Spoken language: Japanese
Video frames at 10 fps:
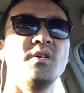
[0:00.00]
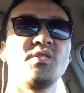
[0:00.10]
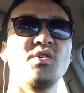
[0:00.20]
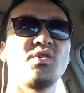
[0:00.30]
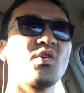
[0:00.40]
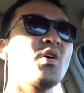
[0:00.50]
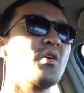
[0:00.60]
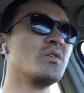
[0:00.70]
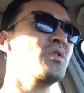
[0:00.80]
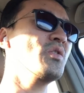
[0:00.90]
急遽
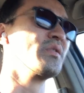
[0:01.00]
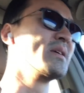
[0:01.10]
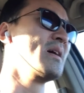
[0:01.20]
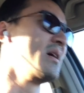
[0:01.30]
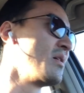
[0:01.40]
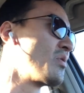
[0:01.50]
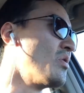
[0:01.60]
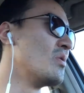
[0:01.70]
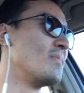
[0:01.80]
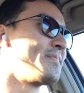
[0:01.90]
予定変
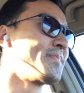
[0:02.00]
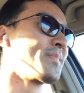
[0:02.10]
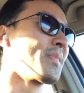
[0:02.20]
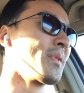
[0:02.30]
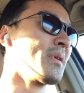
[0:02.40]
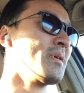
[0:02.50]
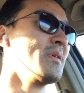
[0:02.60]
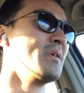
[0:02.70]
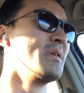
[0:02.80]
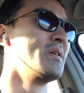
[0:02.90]
更
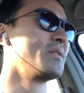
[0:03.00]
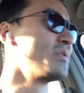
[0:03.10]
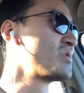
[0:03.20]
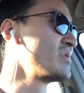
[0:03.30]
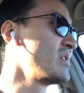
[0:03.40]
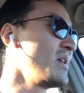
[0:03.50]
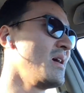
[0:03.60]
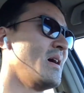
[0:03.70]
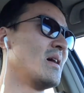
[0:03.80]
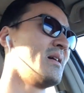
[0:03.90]
途中で
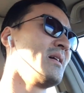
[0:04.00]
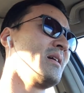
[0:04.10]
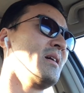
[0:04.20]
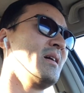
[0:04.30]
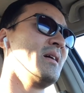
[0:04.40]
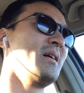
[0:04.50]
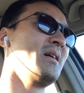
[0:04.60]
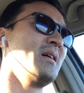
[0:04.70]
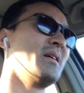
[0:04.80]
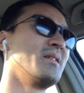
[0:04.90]
ね、
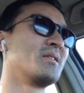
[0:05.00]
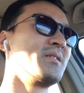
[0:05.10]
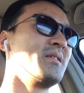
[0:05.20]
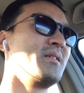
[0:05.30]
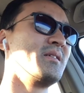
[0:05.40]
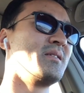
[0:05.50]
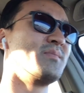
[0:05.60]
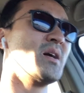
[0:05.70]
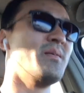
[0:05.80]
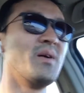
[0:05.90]
えー、
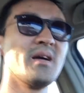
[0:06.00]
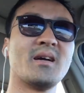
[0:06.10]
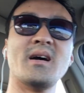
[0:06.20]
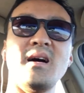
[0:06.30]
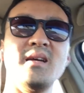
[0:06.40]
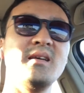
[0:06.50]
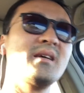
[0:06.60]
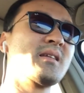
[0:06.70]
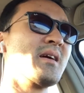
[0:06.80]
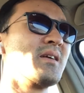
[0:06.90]
まあ前から行
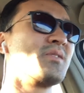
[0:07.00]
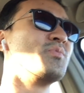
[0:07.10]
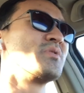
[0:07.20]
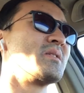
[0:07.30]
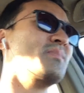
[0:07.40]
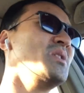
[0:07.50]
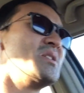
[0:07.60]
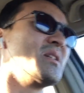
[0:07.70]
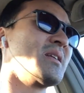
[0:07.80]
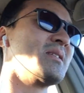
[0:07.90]
きたいなと思ってた
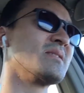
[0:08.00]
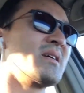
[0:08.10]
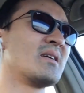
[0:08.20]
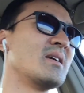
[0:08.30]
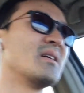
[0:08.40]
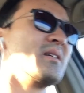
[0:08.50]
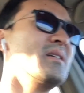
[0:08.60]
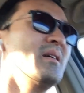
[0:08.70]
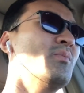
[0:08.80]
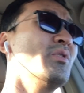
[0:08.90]
ビーチがあって最近
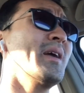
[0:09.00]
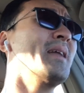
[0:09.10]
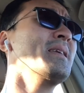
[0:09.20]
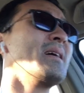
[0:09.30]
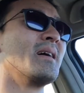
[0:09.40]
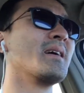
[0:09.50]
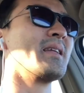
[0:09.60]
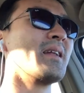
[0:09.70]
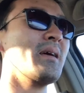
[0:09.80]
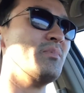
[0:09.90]
もう何年か行け
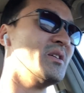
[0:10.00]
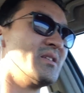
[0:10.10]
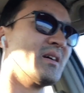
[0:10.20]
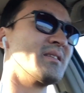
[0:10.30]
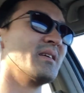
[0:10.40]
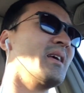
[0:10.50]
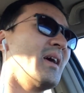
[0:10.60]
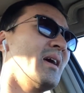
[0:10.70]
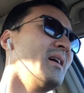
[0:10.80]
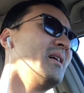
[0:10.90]
てないビーチがあって
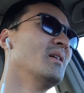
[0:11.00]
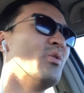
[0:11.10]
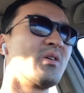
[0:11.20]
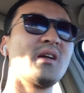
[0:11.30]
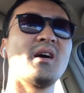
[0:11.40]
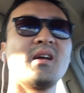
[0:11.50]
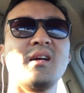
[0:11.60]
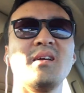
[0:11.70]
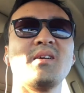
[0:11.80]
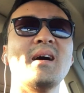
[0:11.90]
ねお金払わ
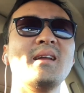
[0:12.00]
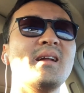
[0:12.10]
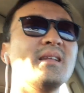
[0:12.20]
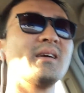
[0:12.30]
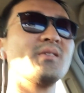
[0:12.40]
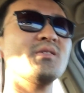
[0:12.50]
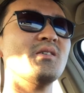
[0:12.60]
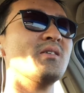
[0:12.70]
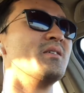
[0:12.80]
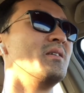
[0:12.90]
ないと入れないんだけど